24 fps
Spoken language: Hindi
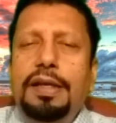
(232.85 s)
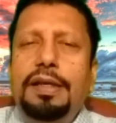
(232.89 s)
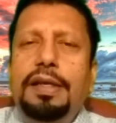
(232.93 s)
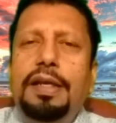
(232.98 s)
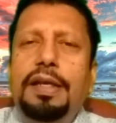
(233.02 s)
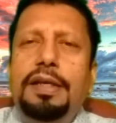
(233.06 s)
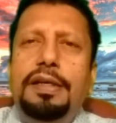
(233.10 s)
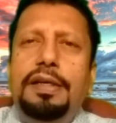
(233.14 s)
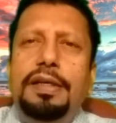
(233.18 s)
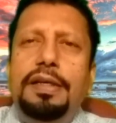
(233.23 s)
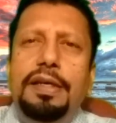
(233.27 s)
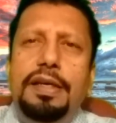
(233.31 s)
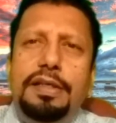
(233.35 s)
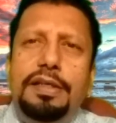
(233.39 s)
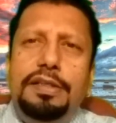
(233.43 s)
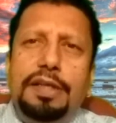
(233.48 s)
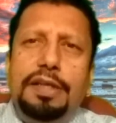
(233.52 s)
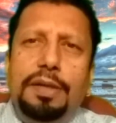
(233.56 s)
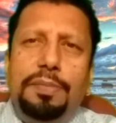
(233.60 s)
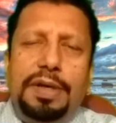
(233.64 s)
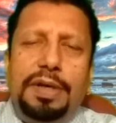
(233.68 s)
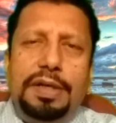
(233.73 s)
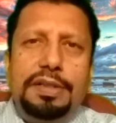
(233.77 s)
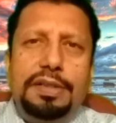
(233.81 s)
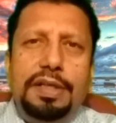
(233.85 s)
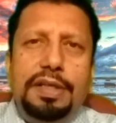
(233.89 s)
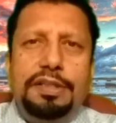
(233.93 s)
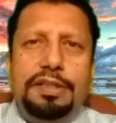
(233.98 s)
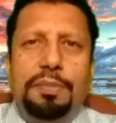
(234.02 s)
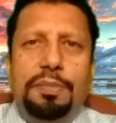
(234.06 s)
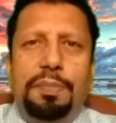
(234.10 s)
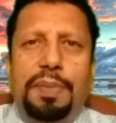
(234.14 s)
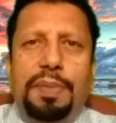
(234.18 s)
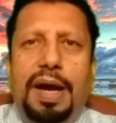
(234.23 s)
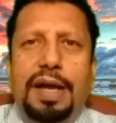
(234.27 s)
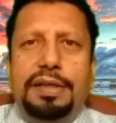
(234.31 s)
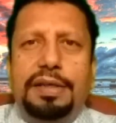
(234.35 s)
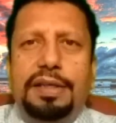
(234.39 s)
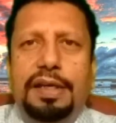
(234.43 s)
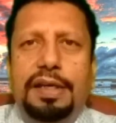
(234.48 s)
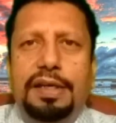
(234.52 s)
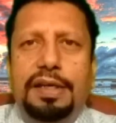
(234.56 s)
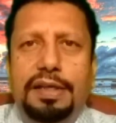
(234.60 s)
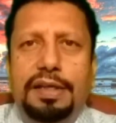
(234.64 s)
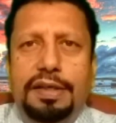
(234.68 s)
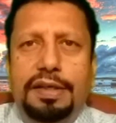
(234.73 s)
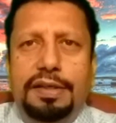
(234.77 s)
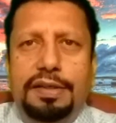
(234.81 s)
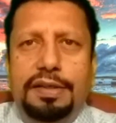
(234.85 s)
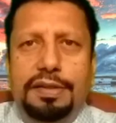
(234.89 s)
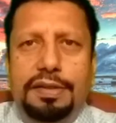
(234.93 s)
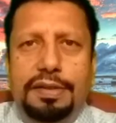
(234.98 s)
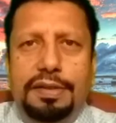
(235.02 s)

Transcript: कितनी जबरदस्त बात है यह